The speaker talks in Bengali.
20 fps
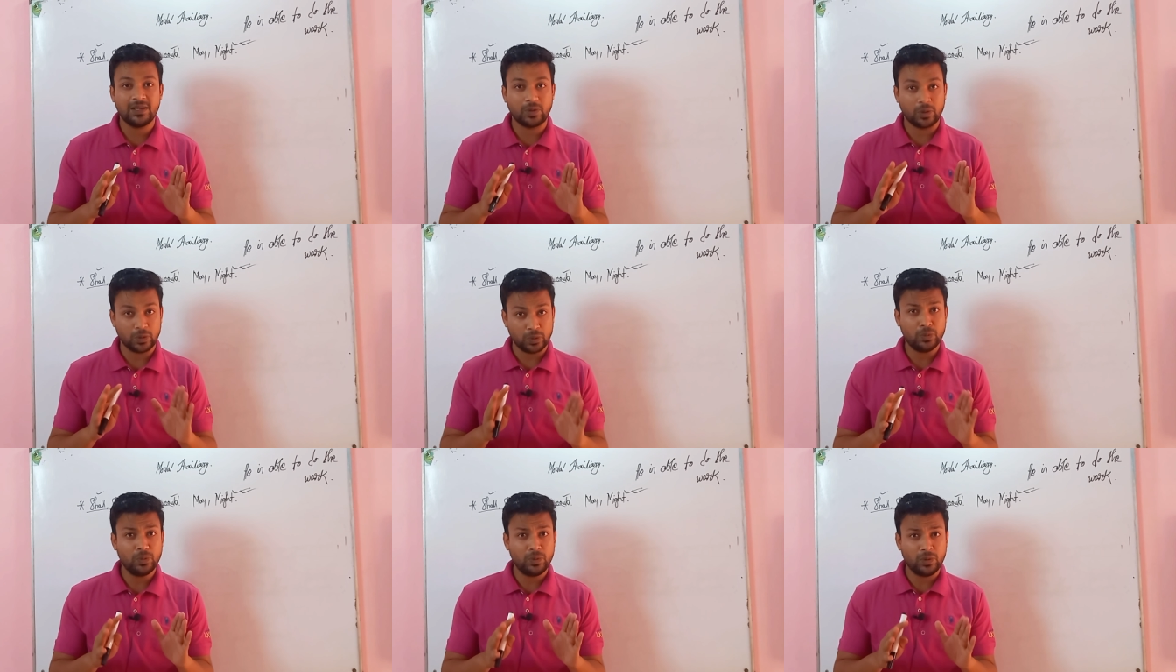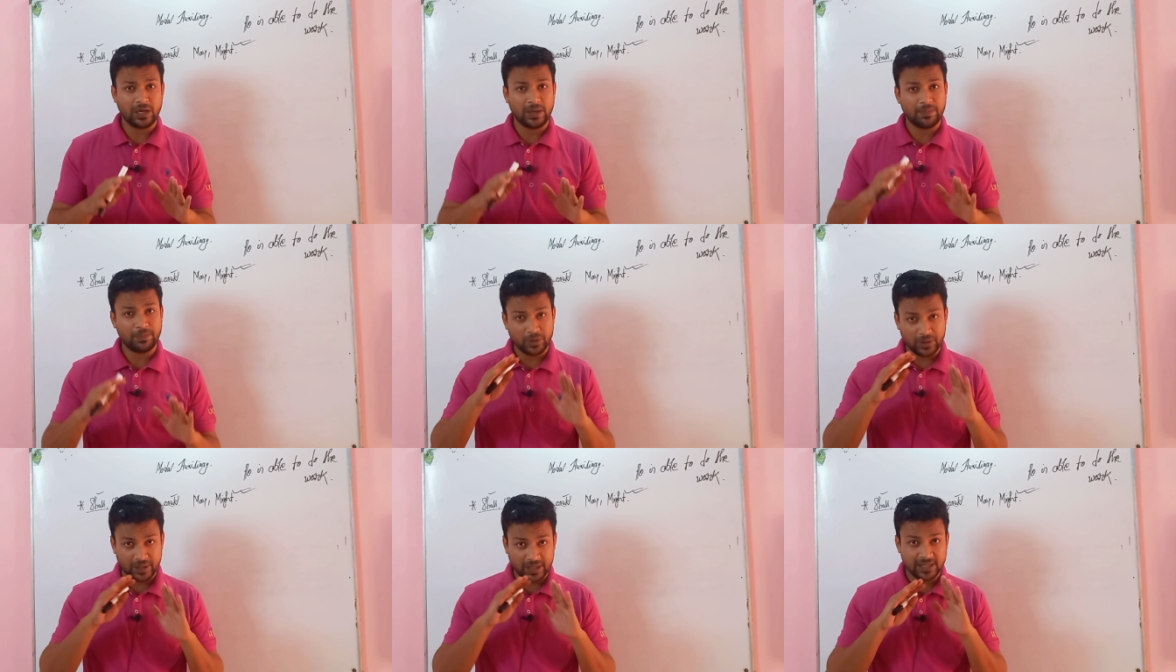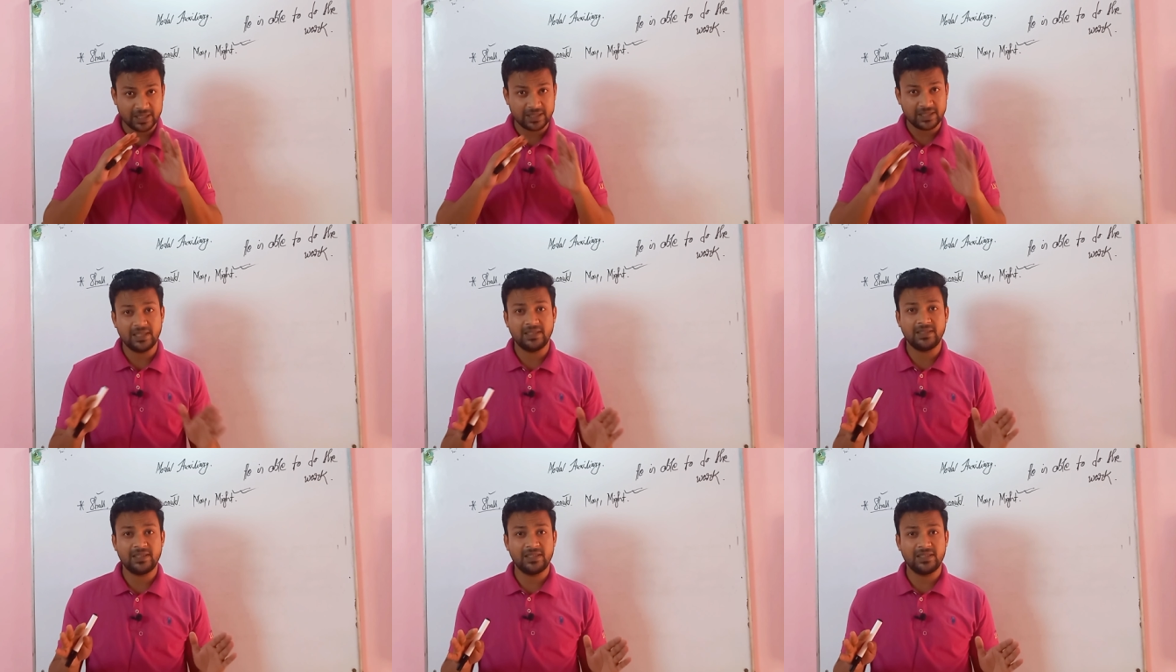কতগুলো না প্রত্যেকটা
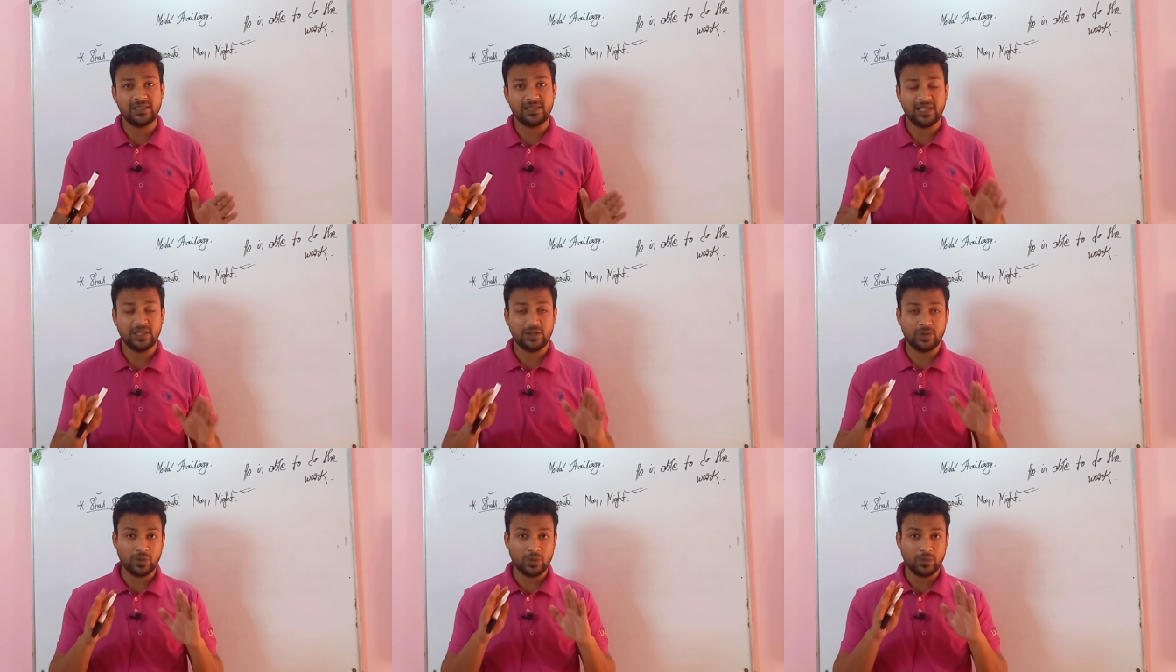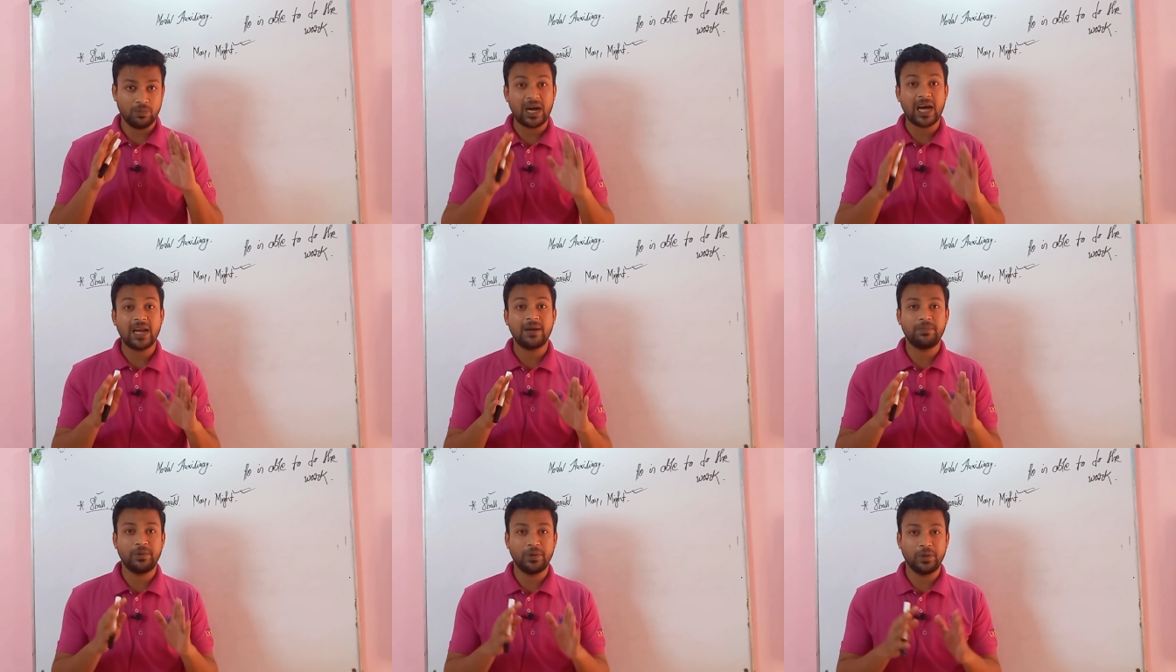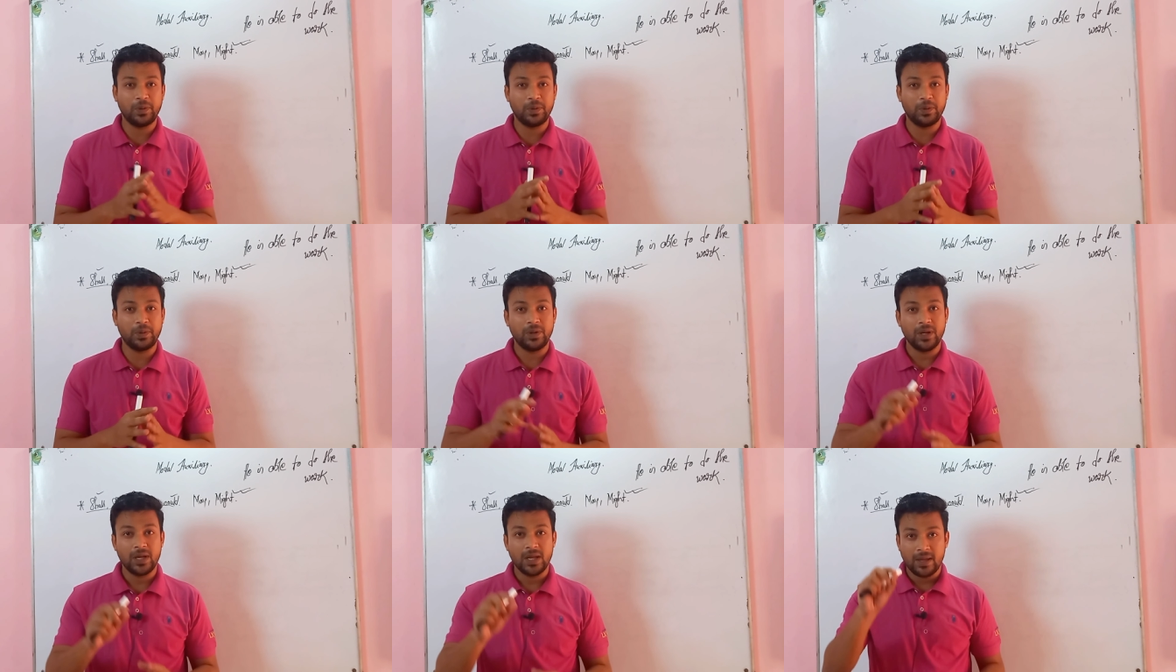সেন্টেন্সেই তো ভার্ব হলো
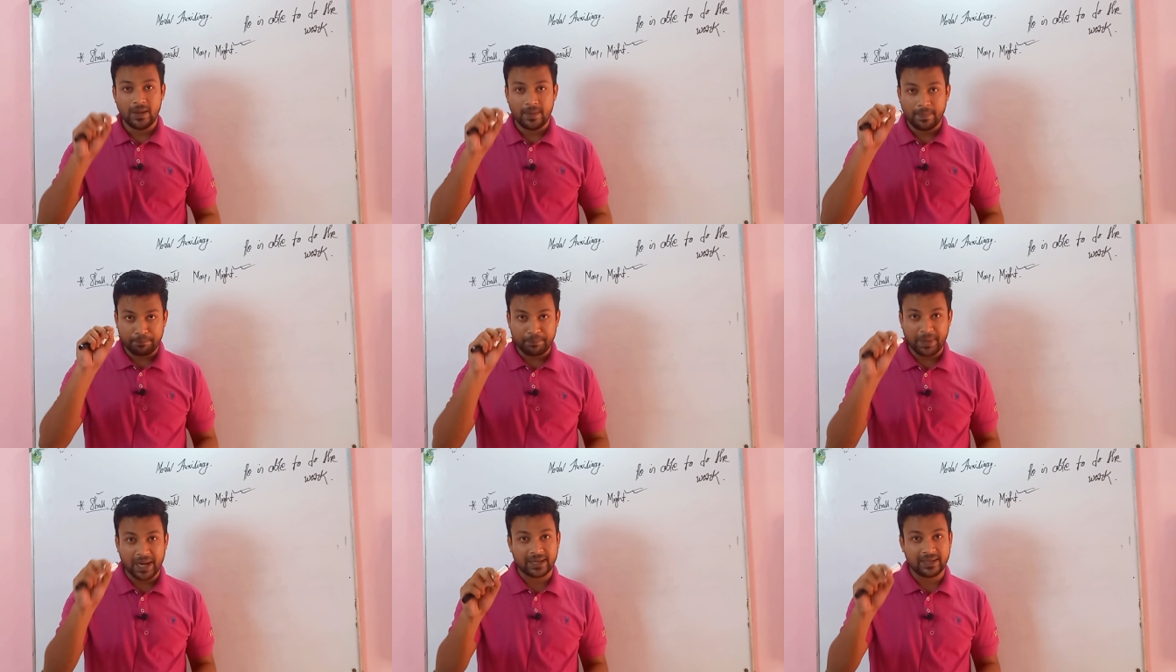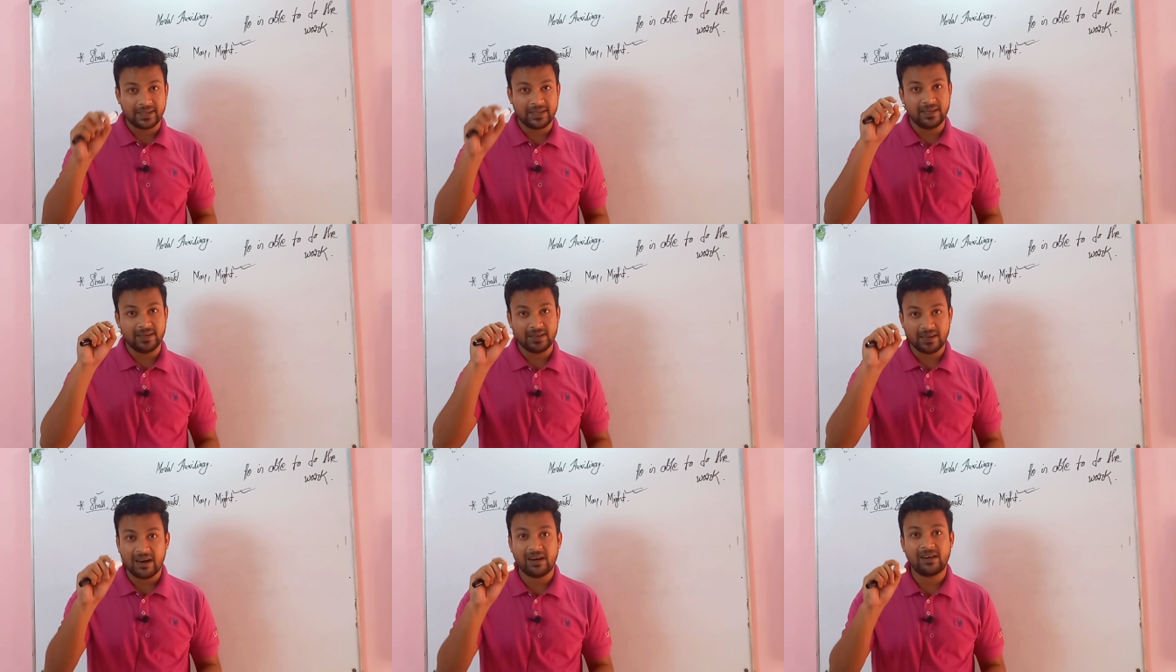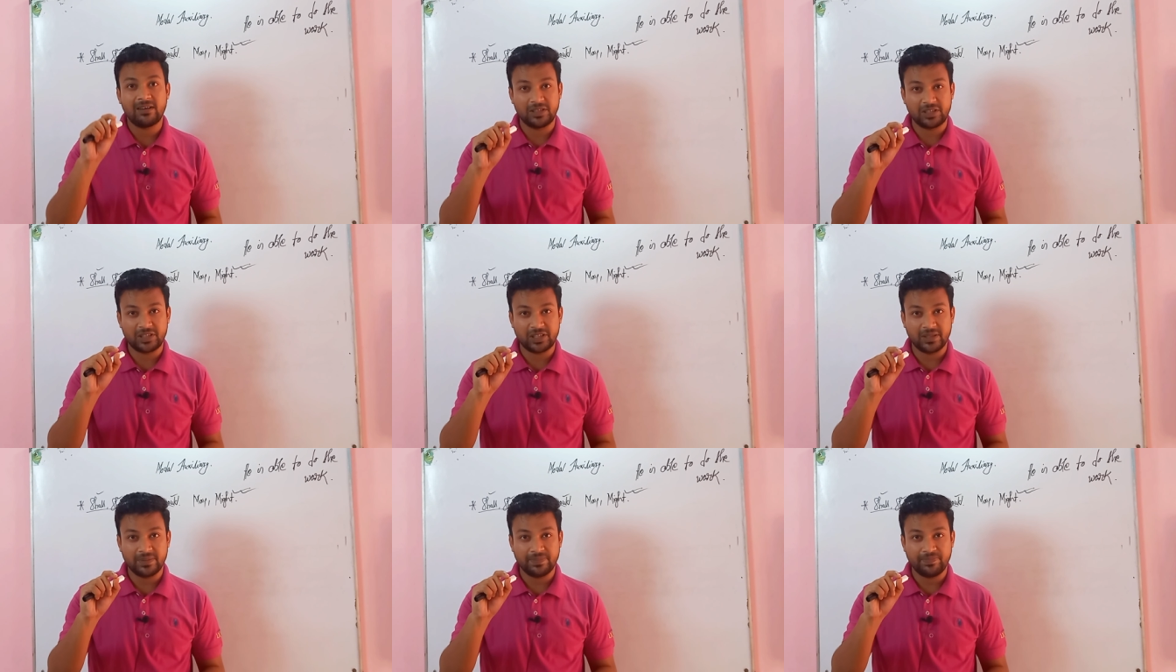বাক্যের
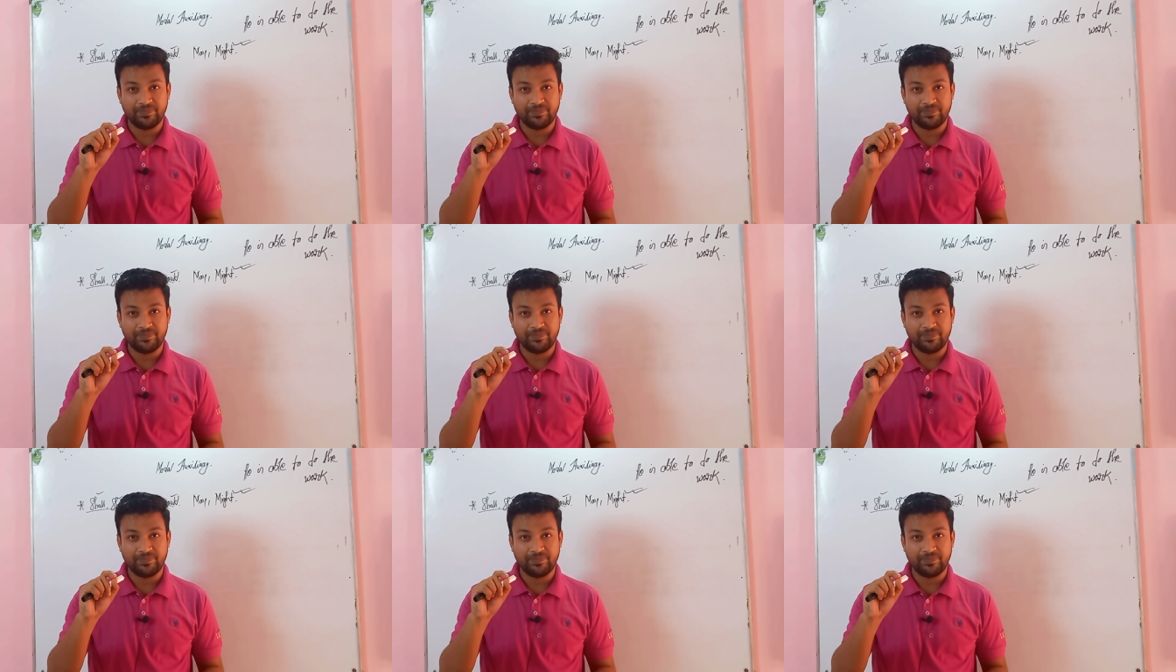হার্ট